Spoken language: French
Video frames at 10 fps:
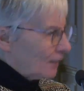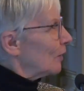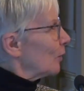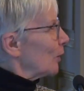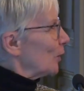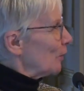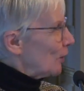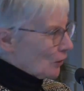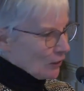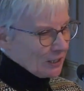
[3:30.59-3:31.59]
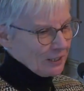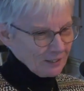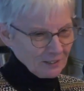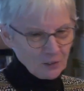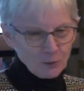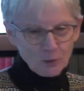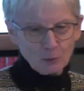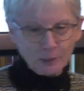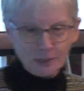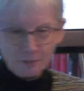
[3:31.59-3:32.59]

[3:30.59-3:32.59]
Donc euh, Virginie, je vous en prie.